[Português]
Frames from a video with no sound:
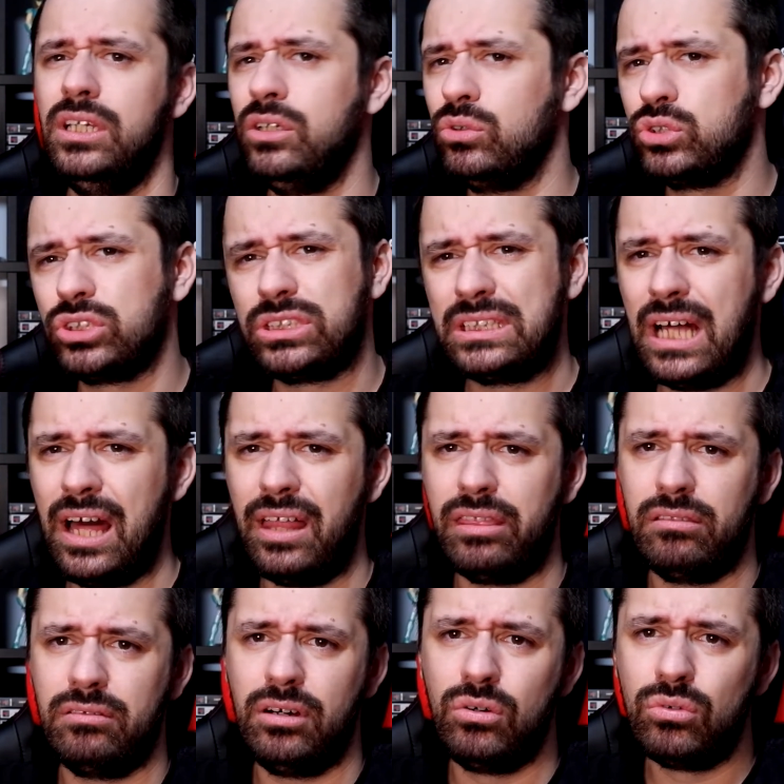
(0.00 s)

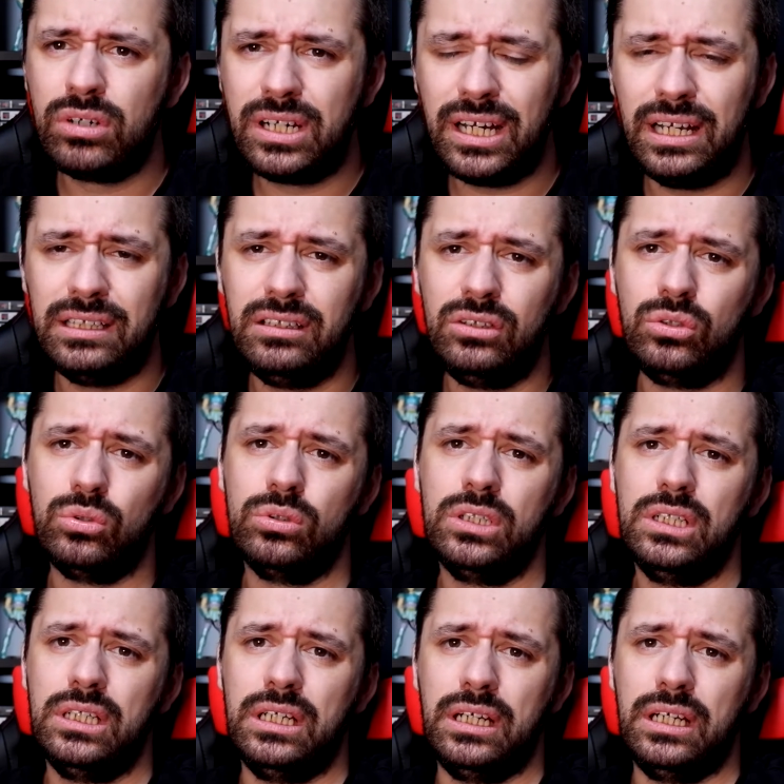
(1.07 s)
encostado a um canto, uh,